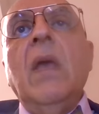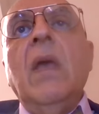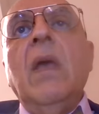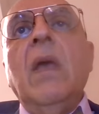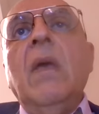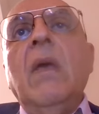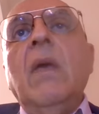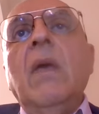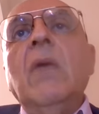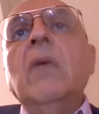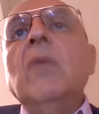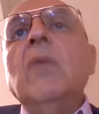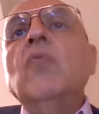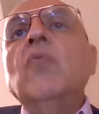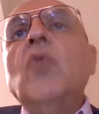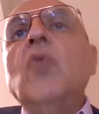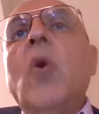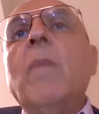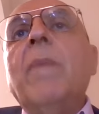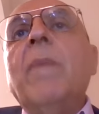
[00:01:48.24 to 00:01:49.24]
È
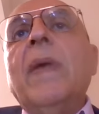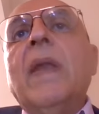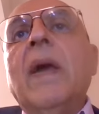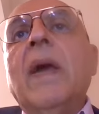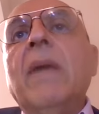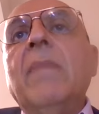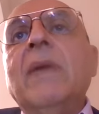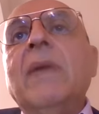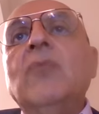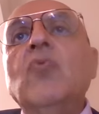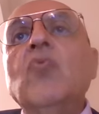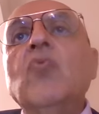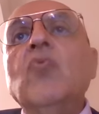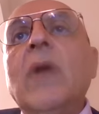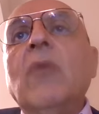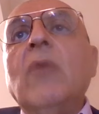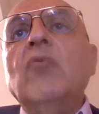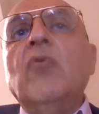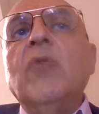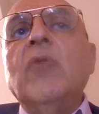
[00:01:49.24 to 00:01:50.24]
un'opera
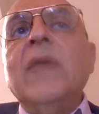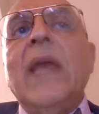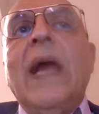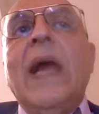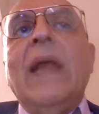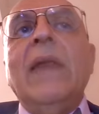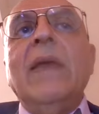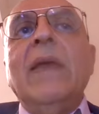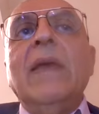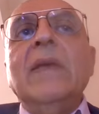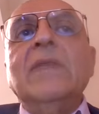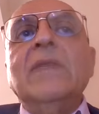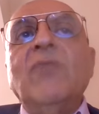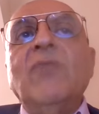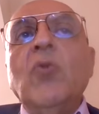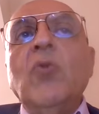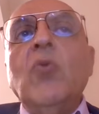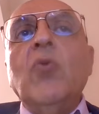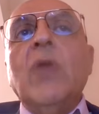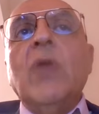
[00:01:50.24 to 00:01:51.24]
matura, autoriale, che
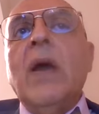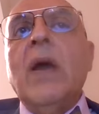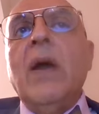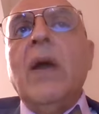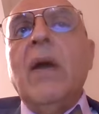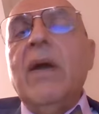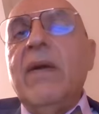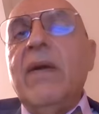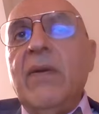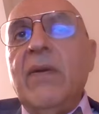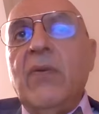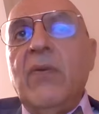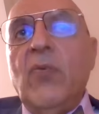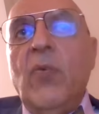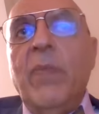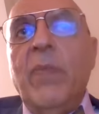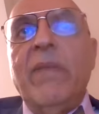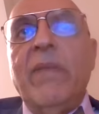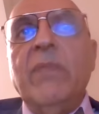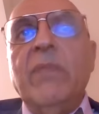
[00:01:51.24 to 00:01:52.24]
sfiora,
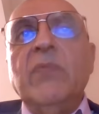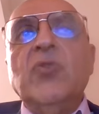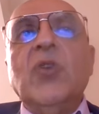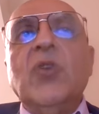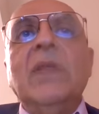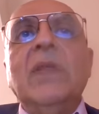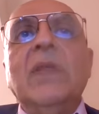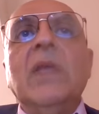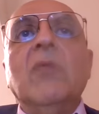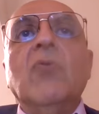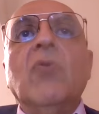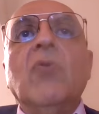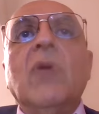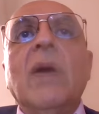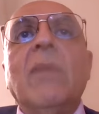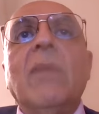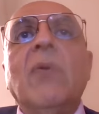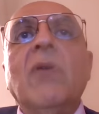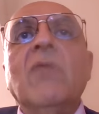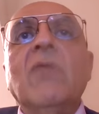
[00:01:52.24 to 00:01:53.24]
come già detto, il
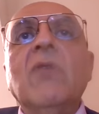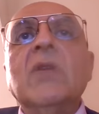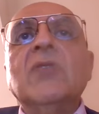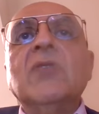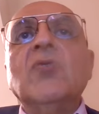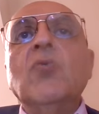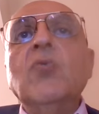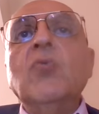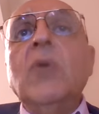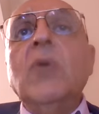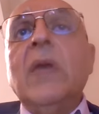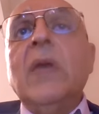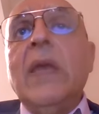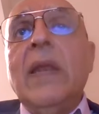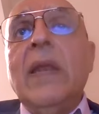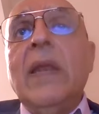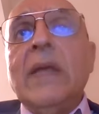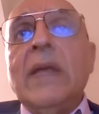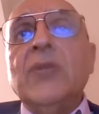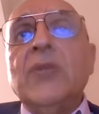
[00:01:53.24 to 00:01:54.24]
capolavoro assoluto e
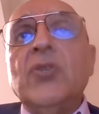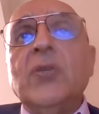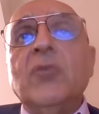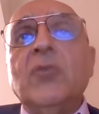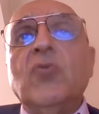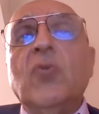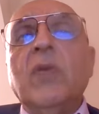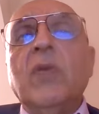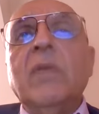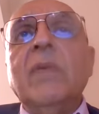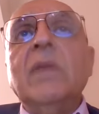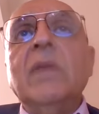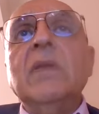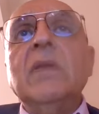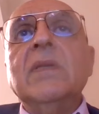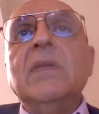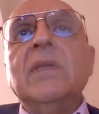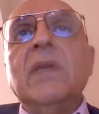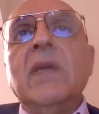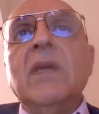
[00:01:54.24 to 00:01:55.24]
che lascia assolutamente
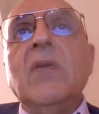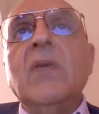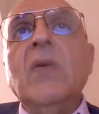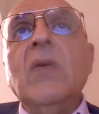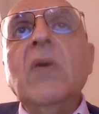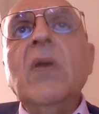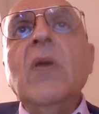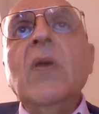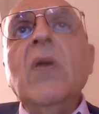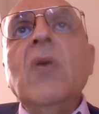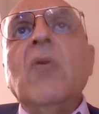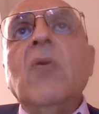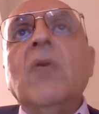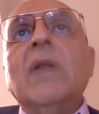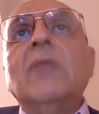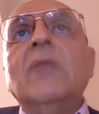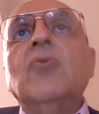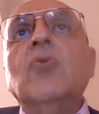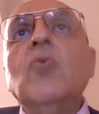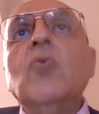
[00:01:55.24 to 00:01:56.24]
il segno, con
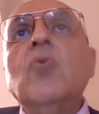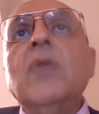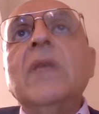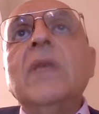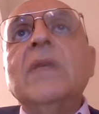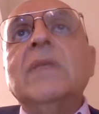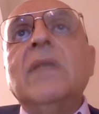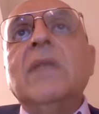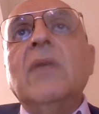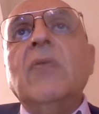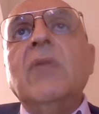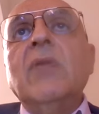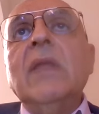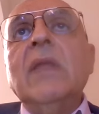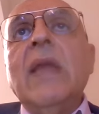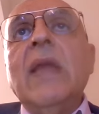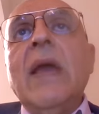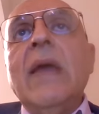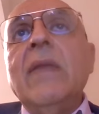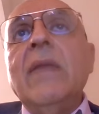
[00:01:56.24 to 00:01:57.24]
attori
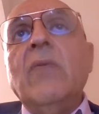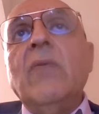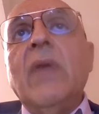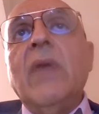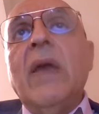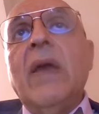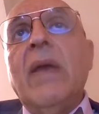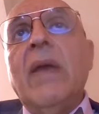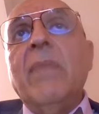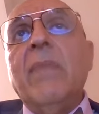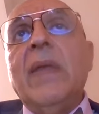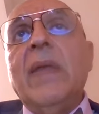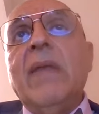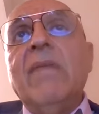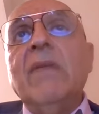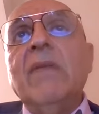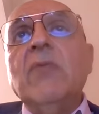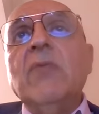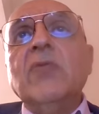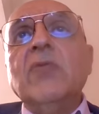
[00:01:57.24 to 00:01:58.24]
straordinari, una
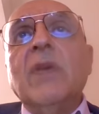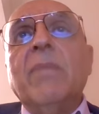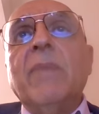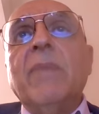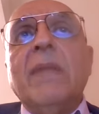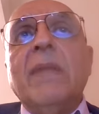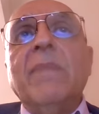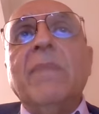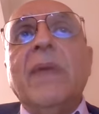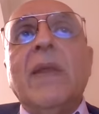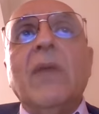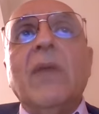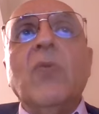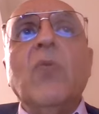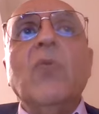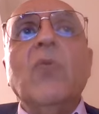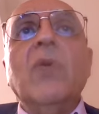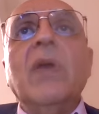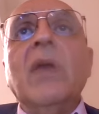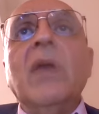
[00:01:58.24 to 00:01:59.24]
meravigliosa Barbara
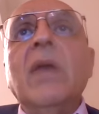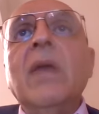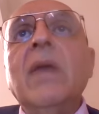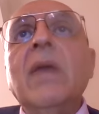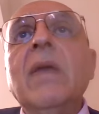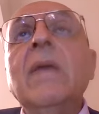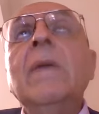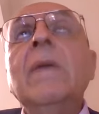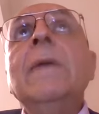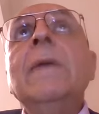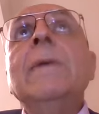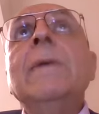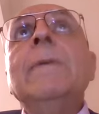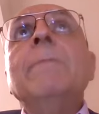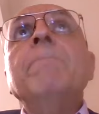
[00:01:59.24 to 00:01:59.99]
Ronchi che